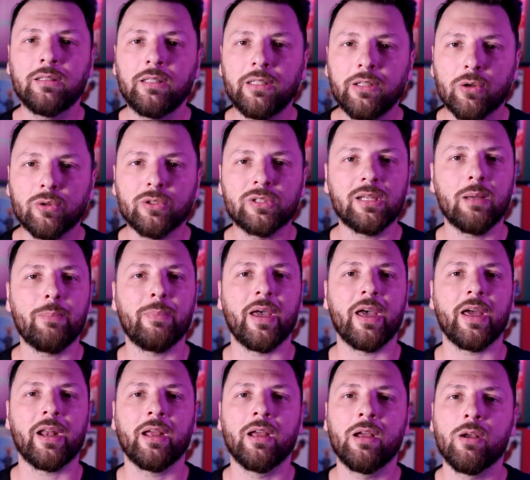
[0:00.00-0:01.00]
di non
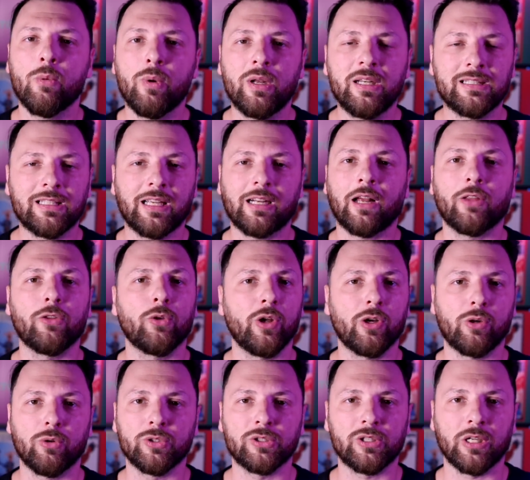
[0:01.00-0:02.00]
sapere quali saranno
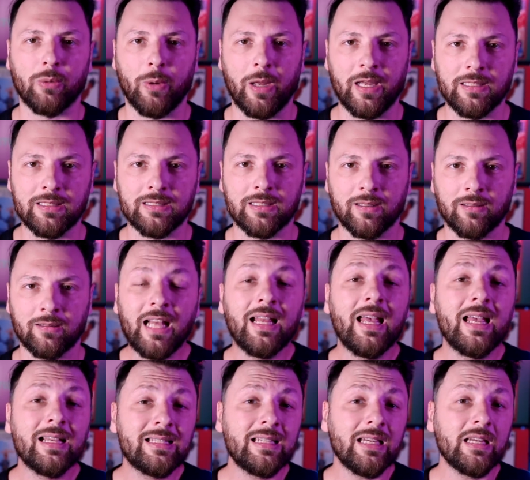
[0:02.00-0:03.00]
le conseguenze. Ed
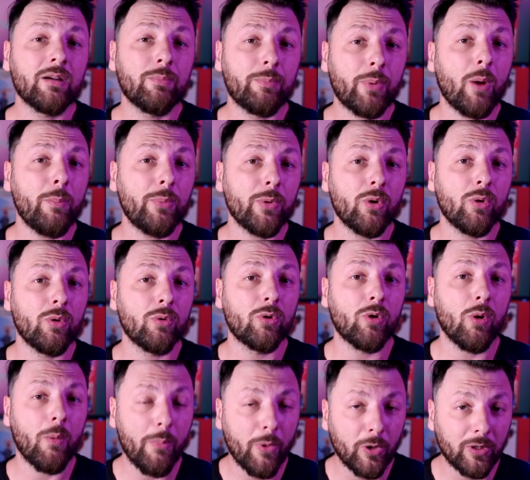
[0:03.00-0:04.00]
è sì, proprio un
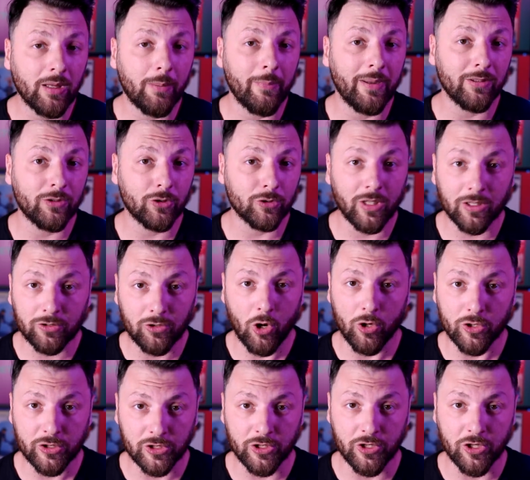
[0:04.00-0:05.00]
comportamento da
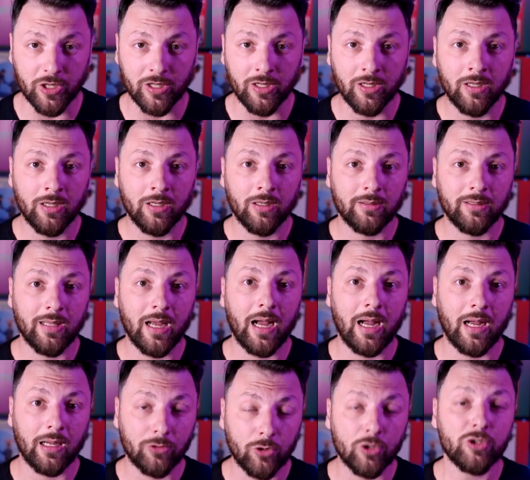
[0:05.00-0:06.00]
tossici
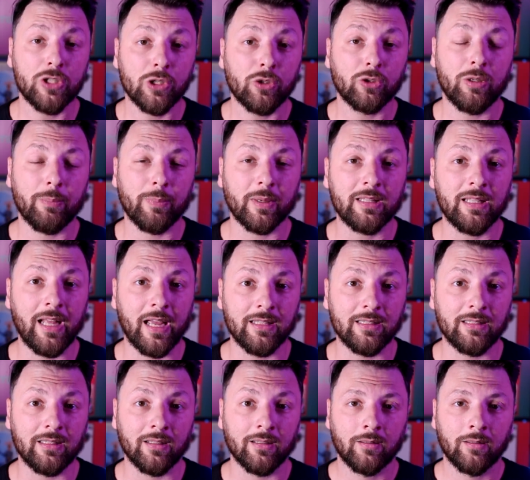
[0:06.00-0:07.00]
da
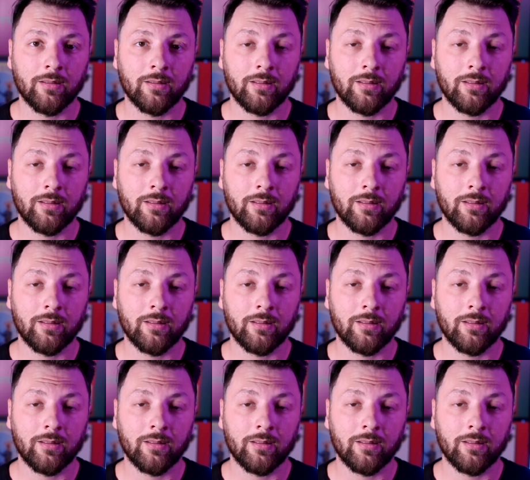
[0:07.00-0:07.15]
tossicodipendenti.